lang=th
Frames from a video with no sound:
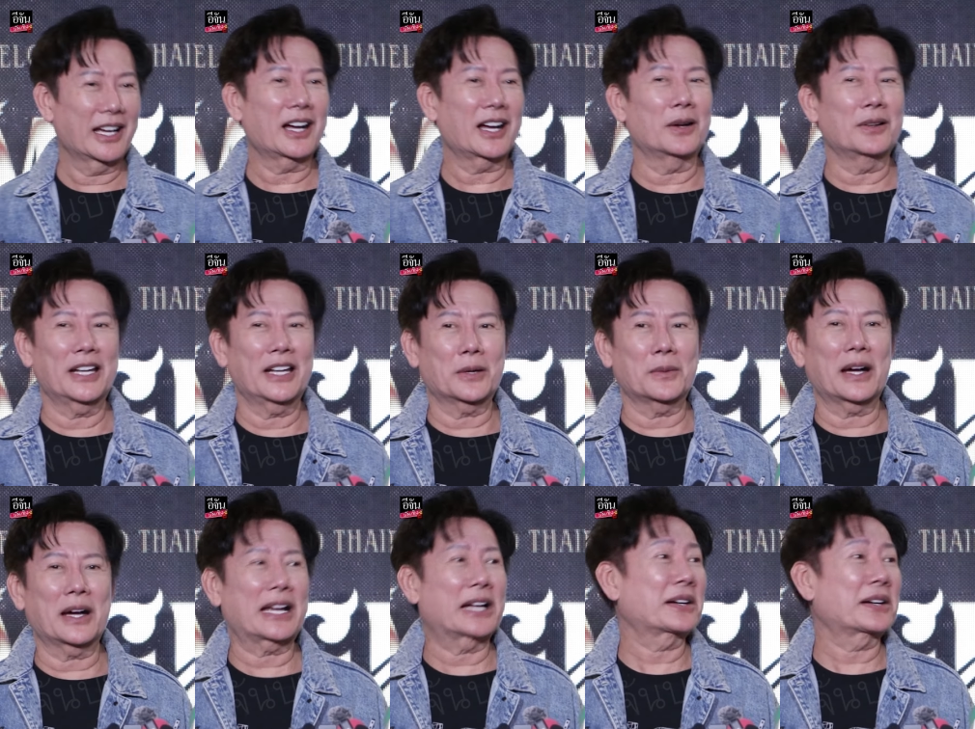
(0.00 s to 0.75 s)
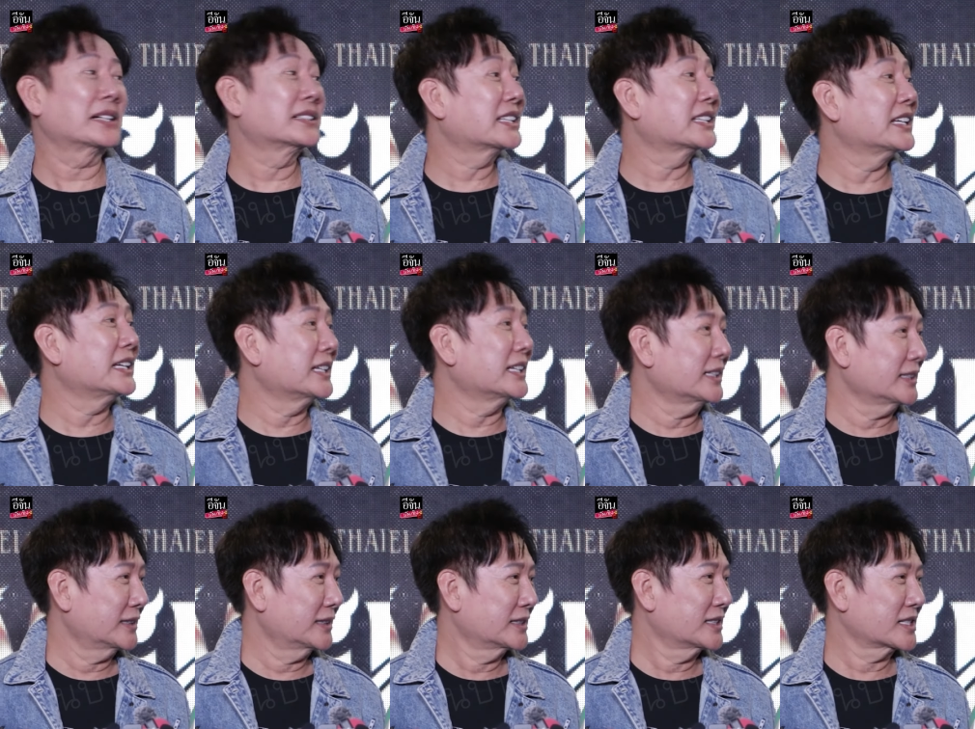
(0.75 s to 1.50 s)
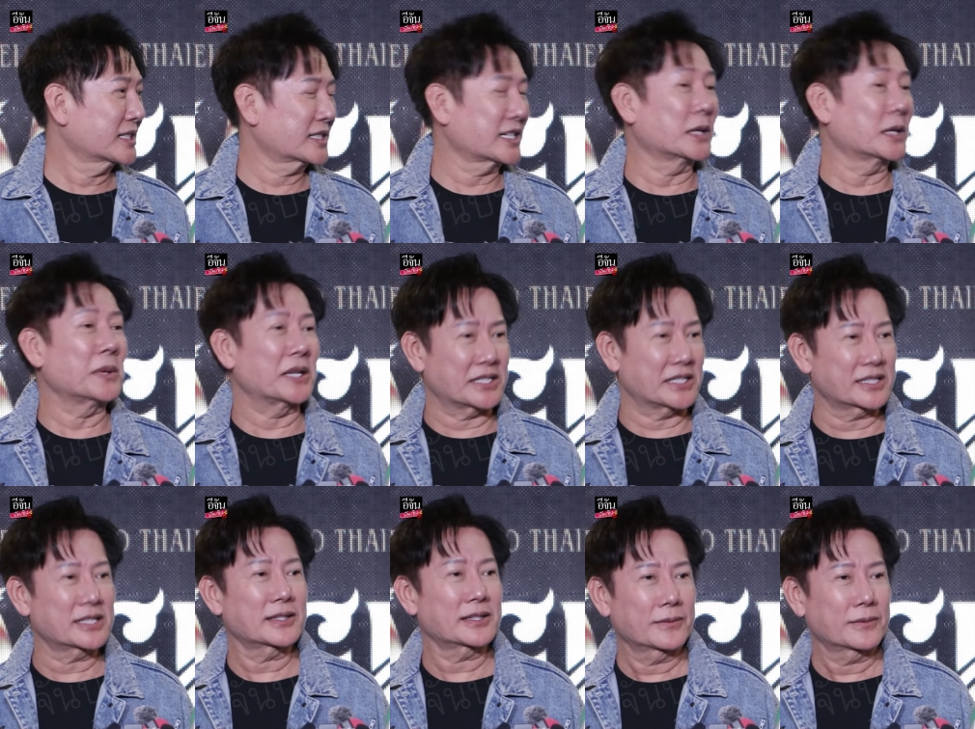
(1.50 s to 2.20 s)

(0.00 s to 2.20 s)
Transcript: เขาเรียกว่าการันตีเซอร์วิส